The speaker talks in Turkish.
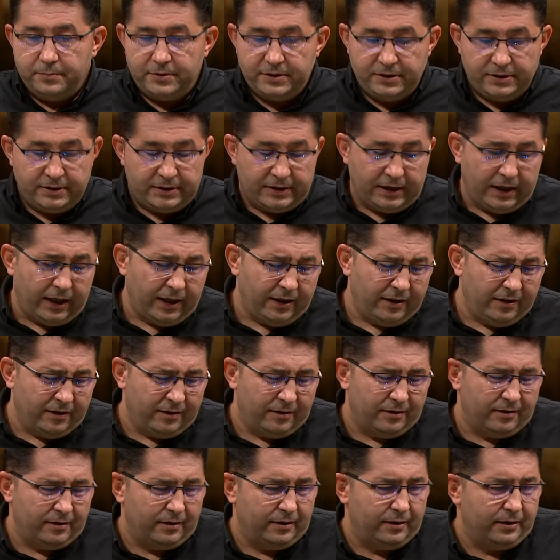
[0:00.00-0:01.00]
Şey e,
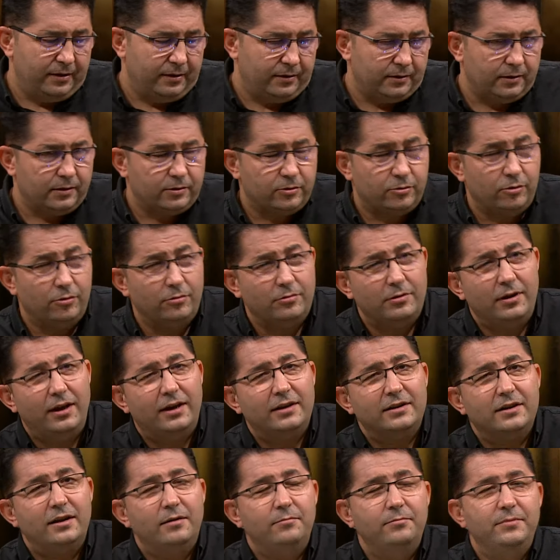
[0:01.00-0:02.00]

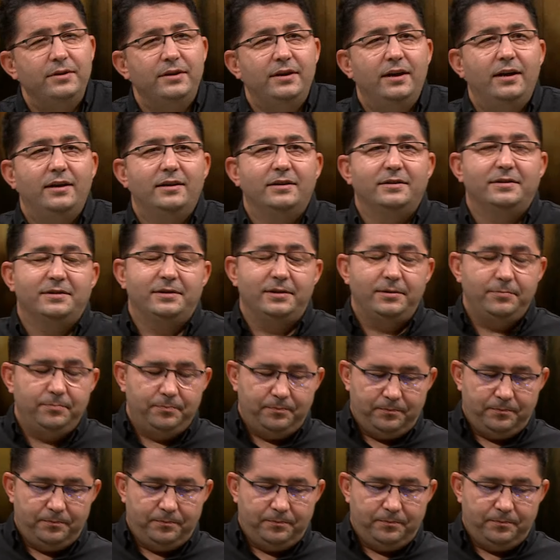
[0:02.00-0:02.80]
sorulardan bir tanesi